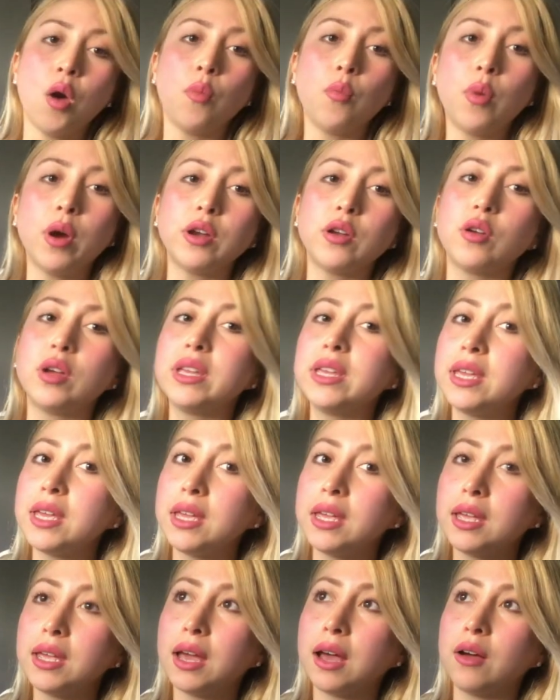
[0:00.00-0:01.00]
Bueno,
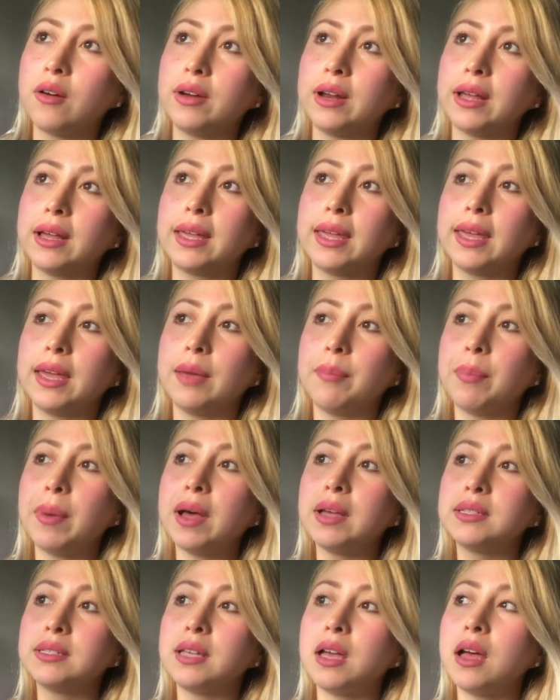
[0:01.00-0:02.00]
y ahora, ¿qué
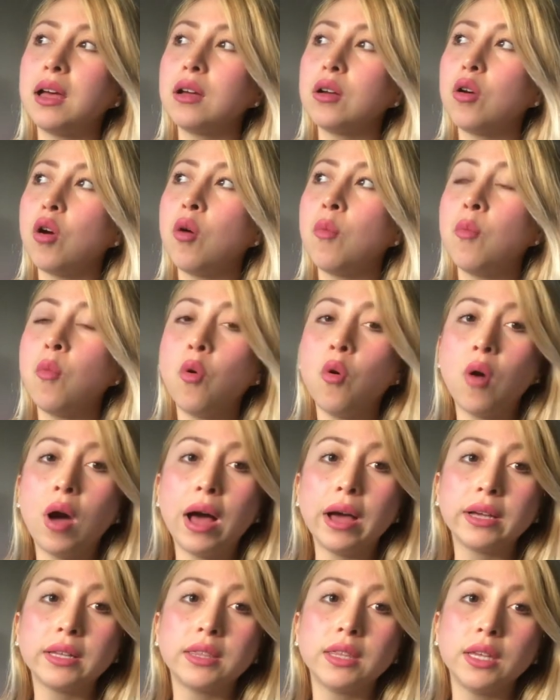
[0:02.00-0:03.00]
pasa? ¿Cómo
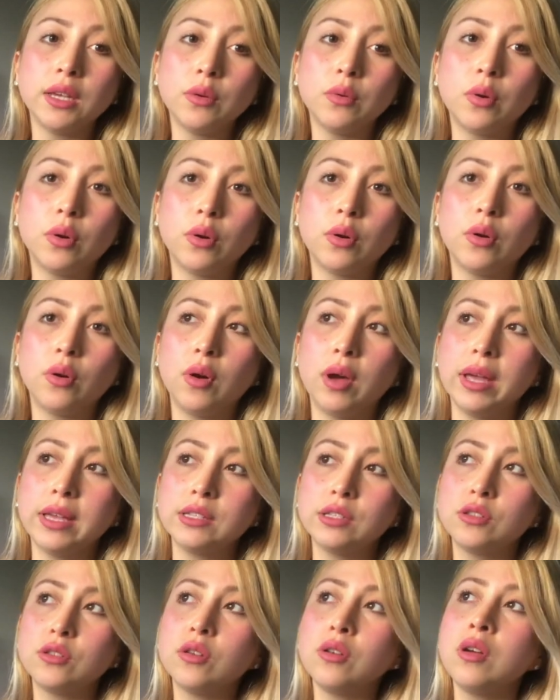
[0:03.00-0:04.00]
activo
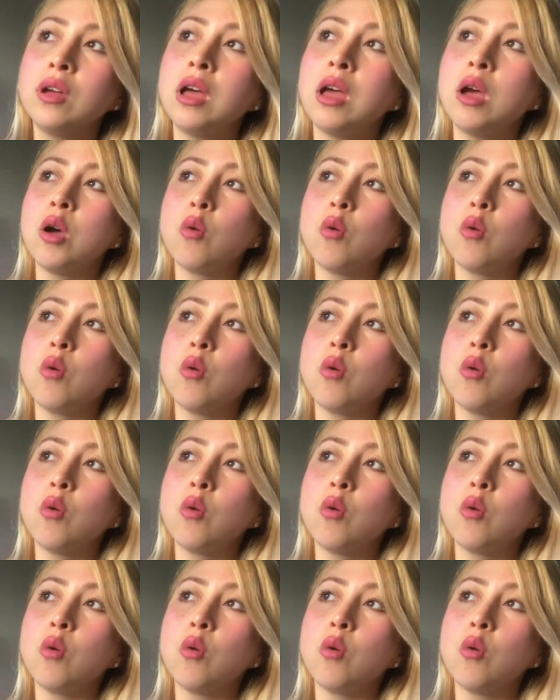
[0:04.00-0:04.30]
esto?